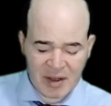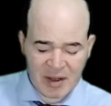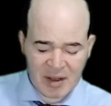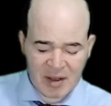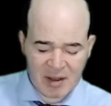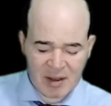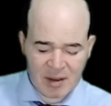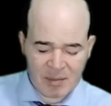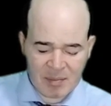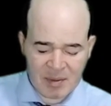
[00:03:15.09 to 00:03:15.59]

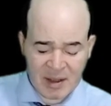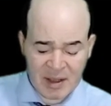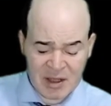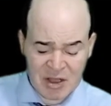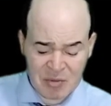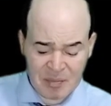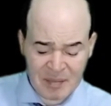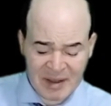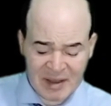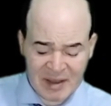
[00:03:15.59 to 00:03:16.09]

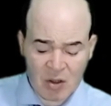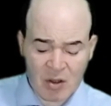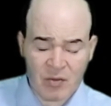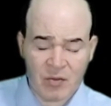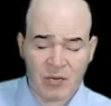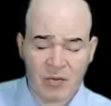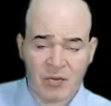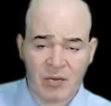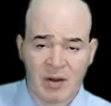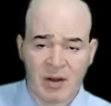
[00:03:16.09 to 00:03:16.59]
ريبلانشمنت
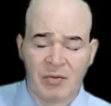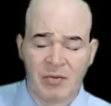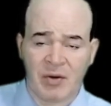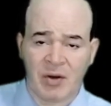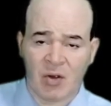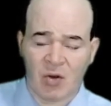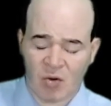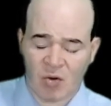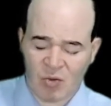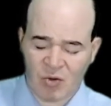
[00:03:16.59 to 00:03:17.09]
اوف ذا
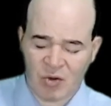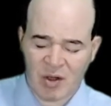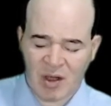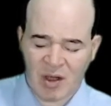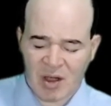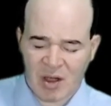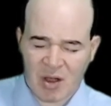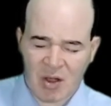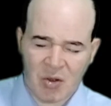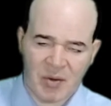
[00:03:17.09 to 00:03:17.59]
فري هرمون
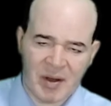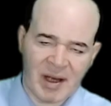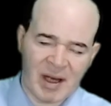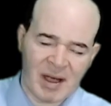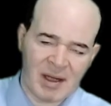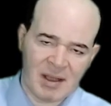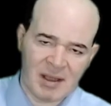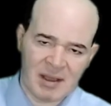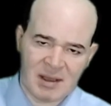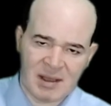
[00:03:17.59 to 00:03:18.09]
ان هو
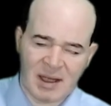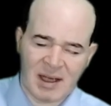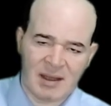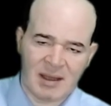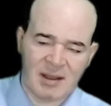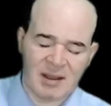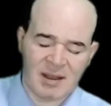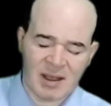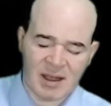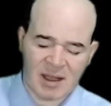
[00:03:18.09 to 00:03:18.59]
يعني
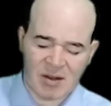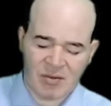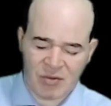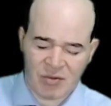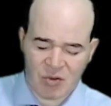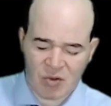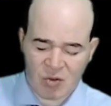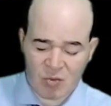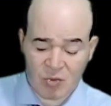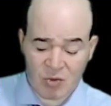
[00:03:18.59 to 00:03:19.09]
يجدد لك
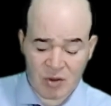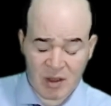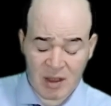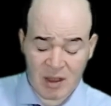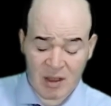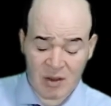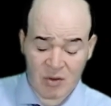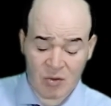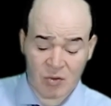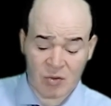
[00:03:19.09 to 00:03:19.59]
الفري هرمون
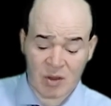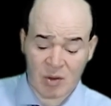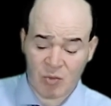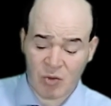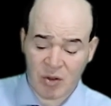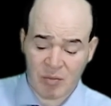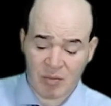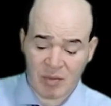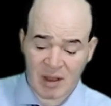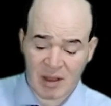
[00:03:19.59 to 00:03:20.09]
دي نقطه
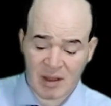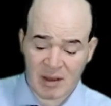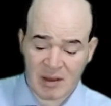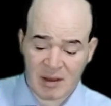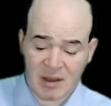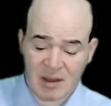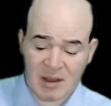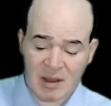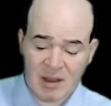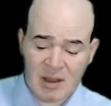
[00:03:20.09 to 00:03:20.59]
مهمه جدا
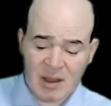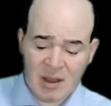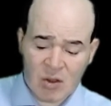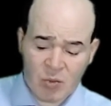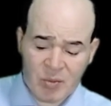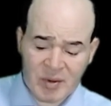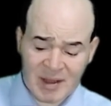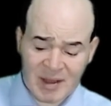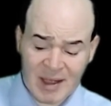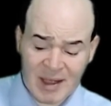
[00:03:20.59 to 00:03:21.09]

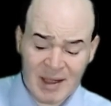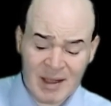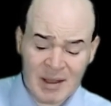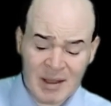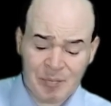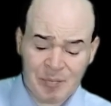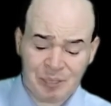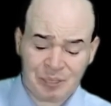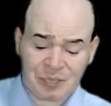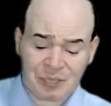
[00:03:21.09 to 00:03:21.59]

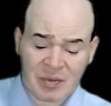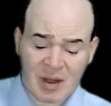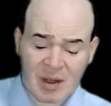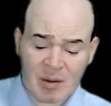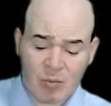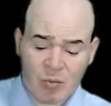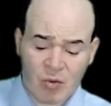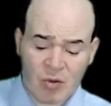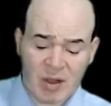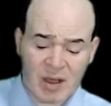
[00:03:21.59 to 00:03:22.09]
وبالتالي
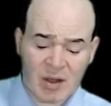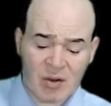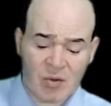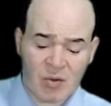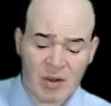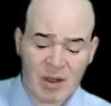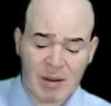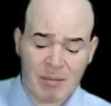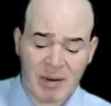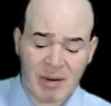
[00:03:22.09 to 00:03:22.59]
بقول لك
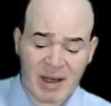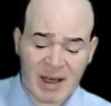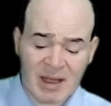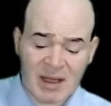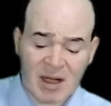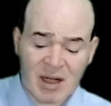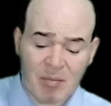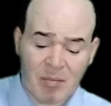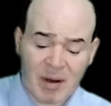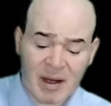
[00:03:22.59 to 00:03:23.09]
كل ما كان
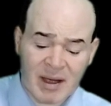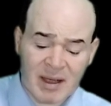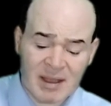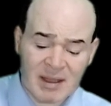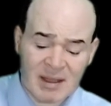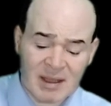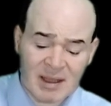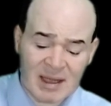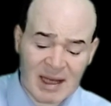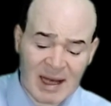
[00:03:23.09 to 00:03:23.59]

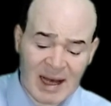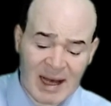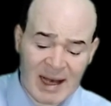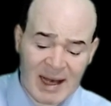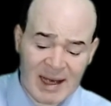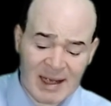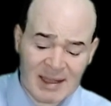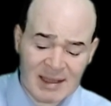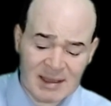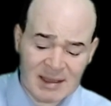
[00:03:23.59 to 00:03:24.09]
البايندنج
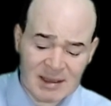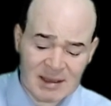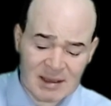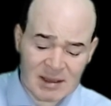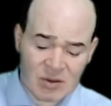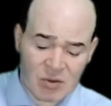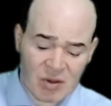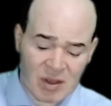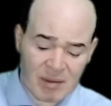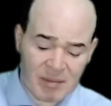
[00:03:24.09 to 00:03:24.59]
عالي
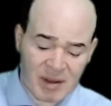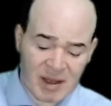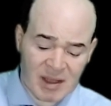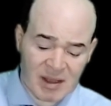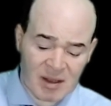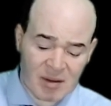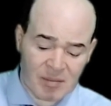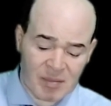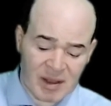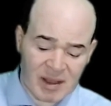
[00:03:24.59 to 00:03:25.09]
كل ما كان
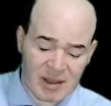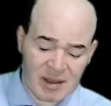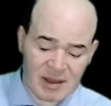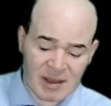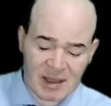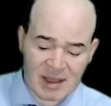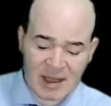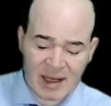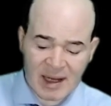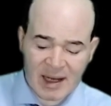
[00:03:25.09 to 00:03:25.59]

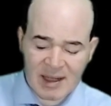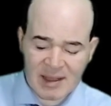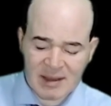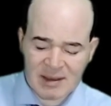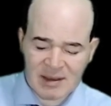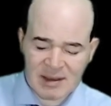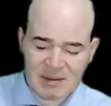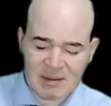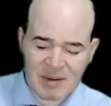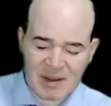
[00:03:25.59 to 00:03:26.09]
البايندنج
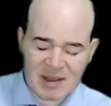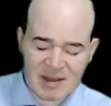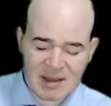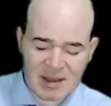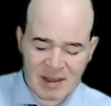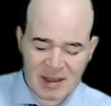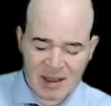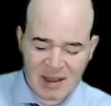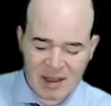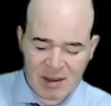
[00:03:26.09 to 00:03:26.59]
عالي يبقى اذا
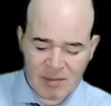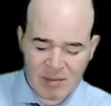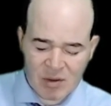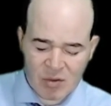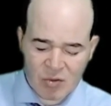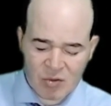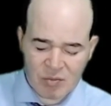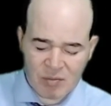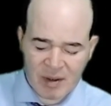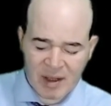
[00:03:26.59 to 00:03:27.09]
ايه اللي
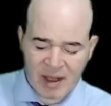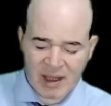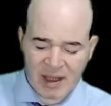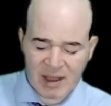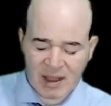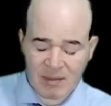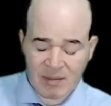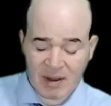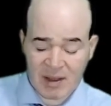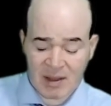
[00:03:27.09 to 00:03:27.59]
موجود معاك
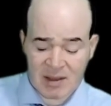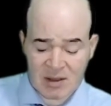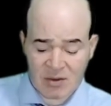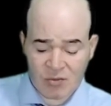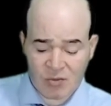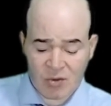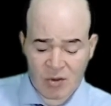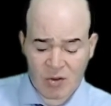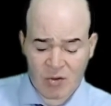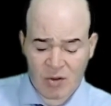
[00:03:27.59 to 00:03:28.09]
يبقى
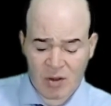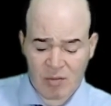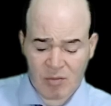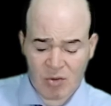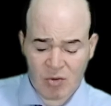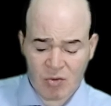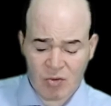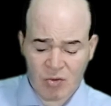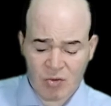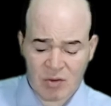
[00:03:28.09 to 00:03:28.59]
الريزرفوار هو اللي
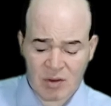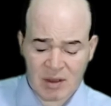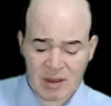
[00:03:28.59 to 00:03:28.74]
موجود